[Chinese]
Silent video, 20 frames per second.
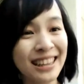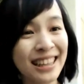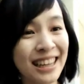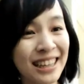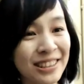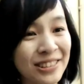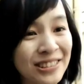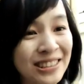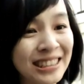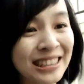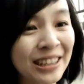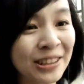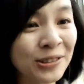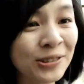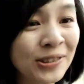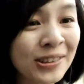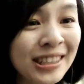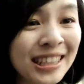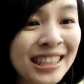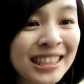那就是想
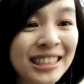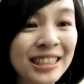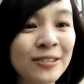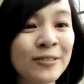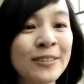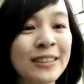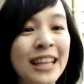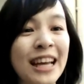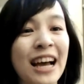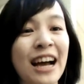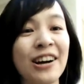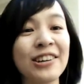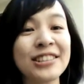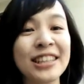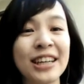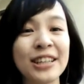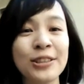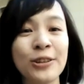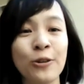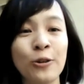做一点什么，但好
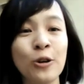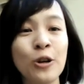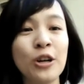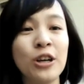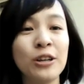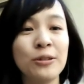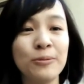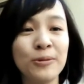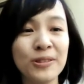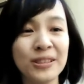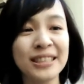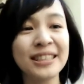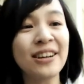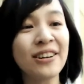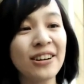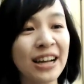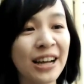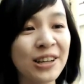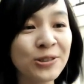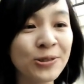像又不知
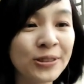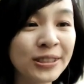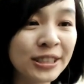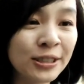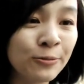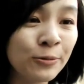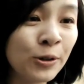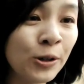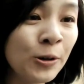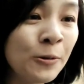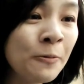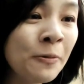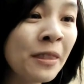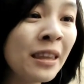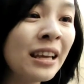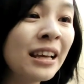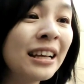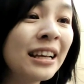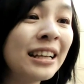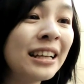道该做什么。
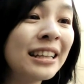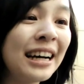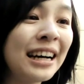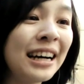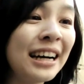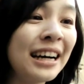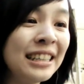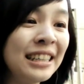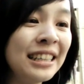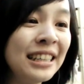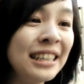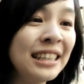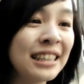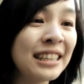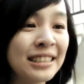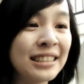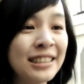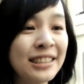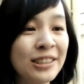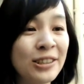那可
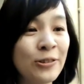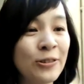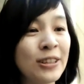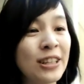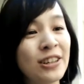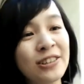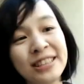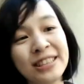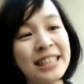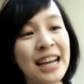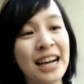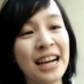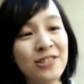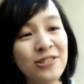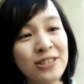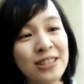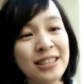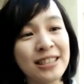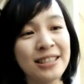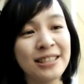是呢，回到家
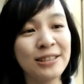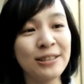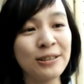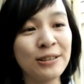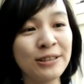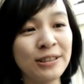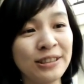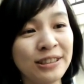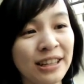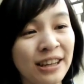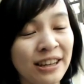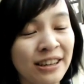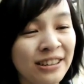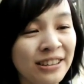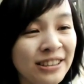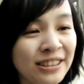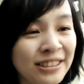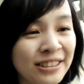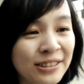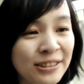就是
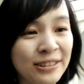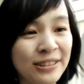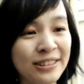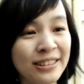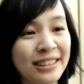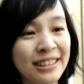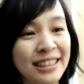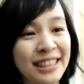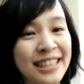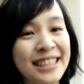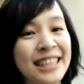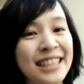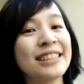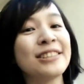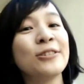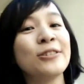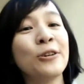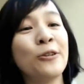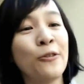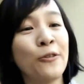呃。理想
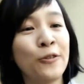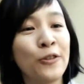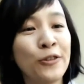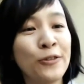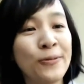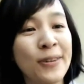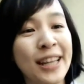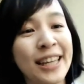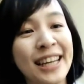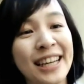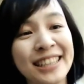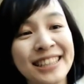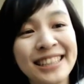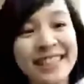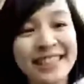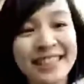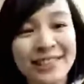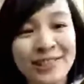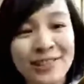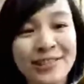就很丰满啊，
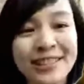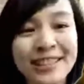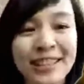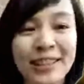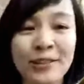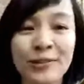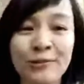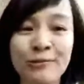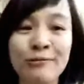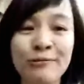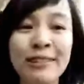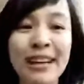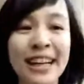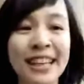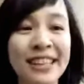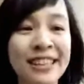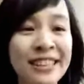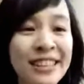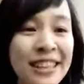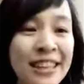现实就是很骨感
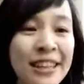的。